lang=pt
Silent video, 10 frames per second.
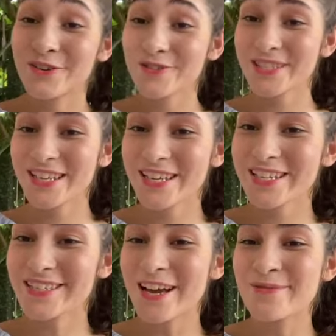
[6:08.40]
consegui,
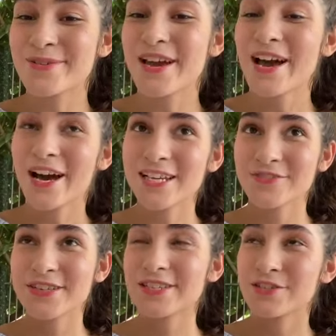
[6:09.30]
sabe? Às
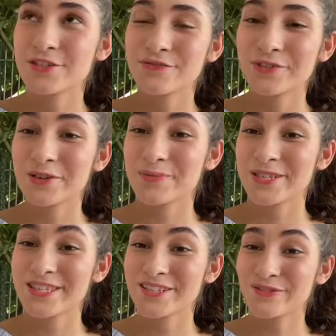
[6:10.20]
vezes a gente fica
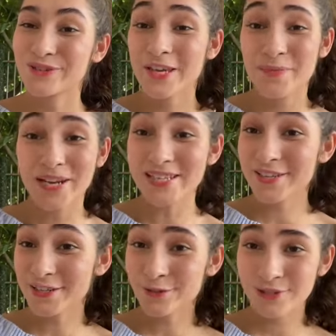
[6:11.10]
pensando que parece
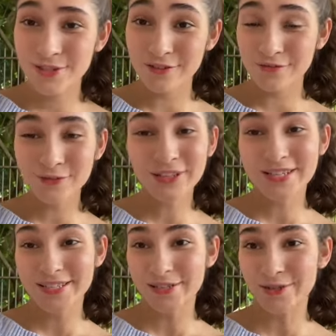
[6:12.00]
que as coisas não vão dar
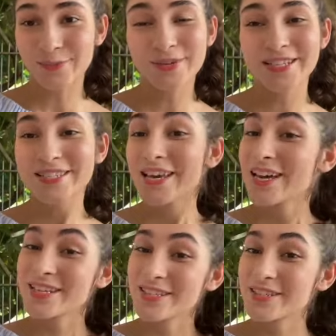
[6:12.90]
certo, mas
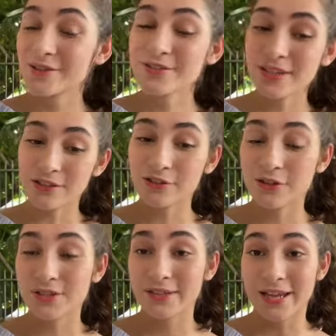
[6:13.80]
se Deus tá do
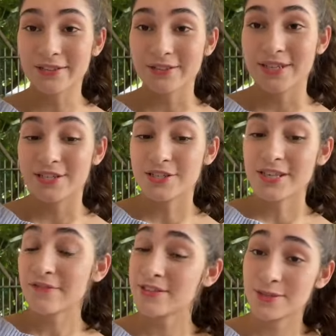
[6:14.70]
nosso lado, se a gente
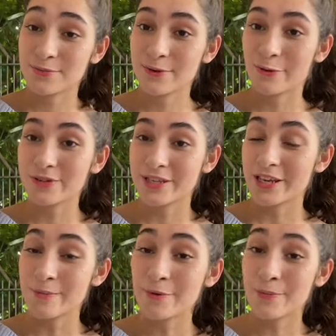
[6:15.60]
tá fazendo uma coisa
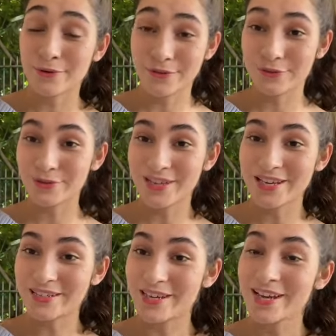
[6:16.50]
que é a propósito
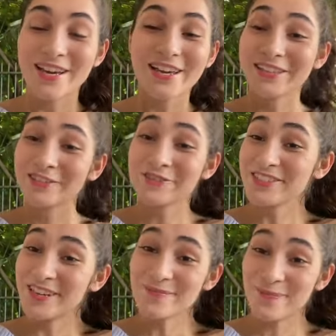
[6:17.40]
dele, então
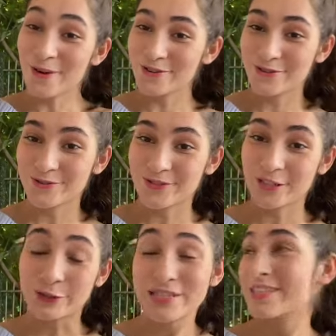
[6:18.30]
ninguém pode contra
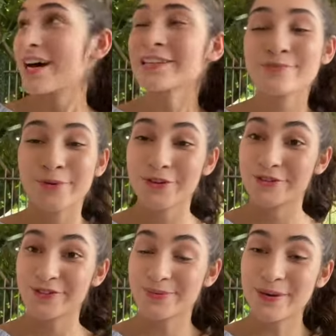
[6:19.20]
nós, nada pode
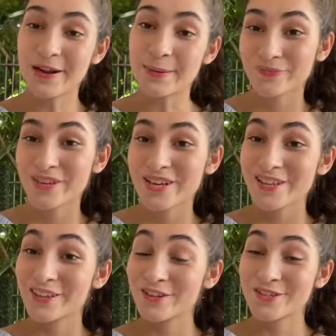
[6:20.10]
nos parar.
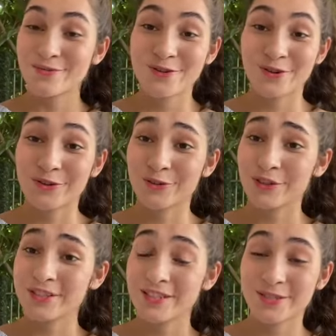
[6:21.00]
Deus é o maior maior que
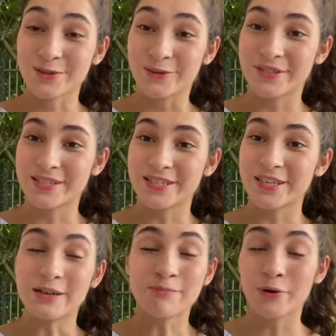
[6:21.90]
todas as coisas e
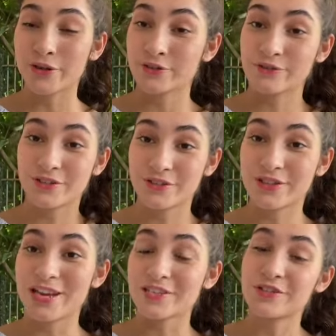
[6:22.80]
Ele pode nos
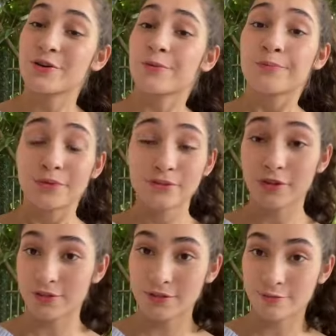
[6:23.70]
ajudar a gente a cumprir
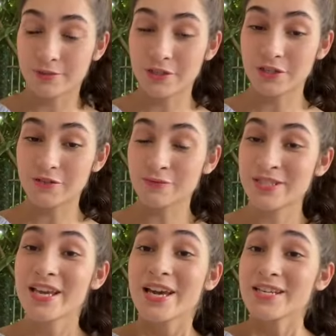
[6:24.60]
nossos objetivos
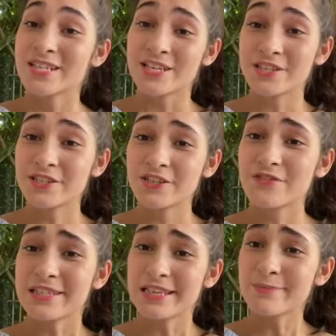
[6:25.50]
se a gente
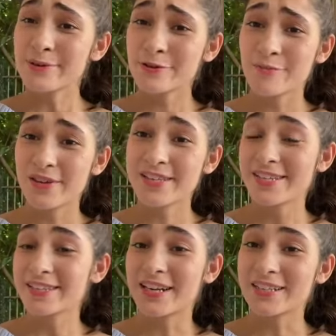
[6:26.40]
estiver sempre com a mente
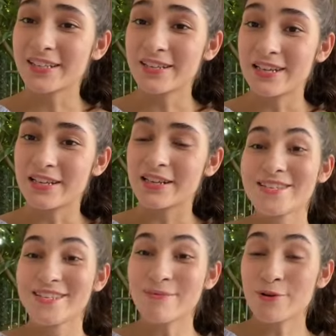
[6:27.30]
centrada nele,
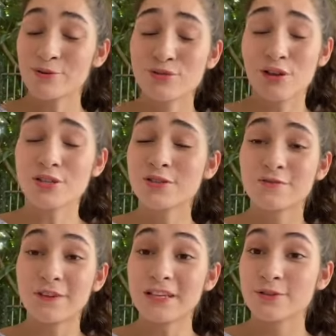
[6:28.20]
sempre com os olhos
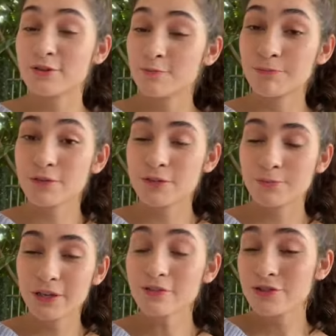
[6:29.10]
fixos no, nos
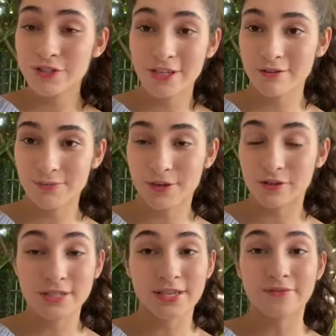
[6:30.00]
planos de Deus para nossa